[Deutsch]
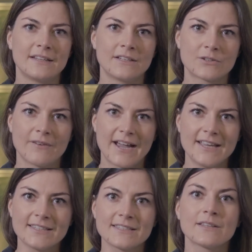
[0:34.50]
äh,
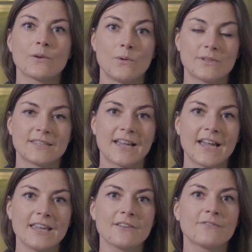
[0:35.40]
Schweiz,
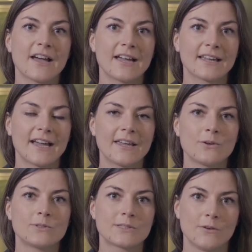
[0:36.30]
Österreich,
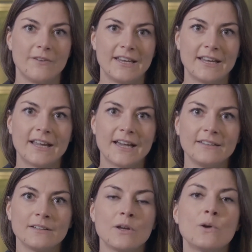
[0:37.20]
Frankreich und Slowenien
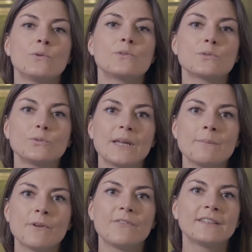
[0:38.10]
an und
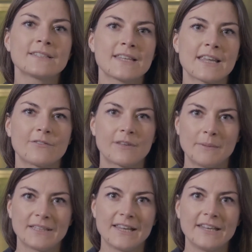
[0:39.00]
zudem befinden sich auf
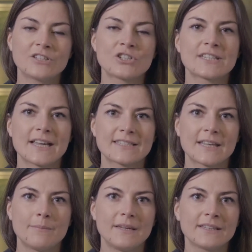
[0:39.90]
dem italienischen
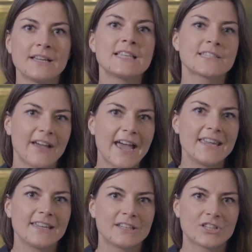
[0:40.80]
Staatsgebiet zwei
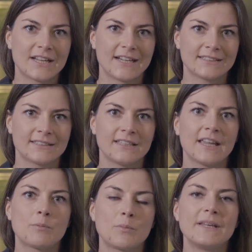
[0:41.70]
eigene Staaten,
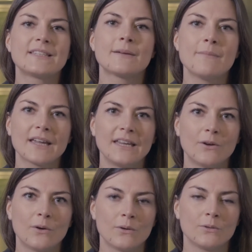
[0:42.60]
die Republik San
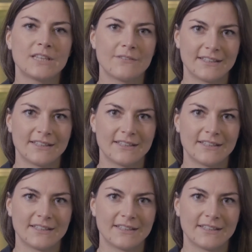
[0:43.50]
Marino und der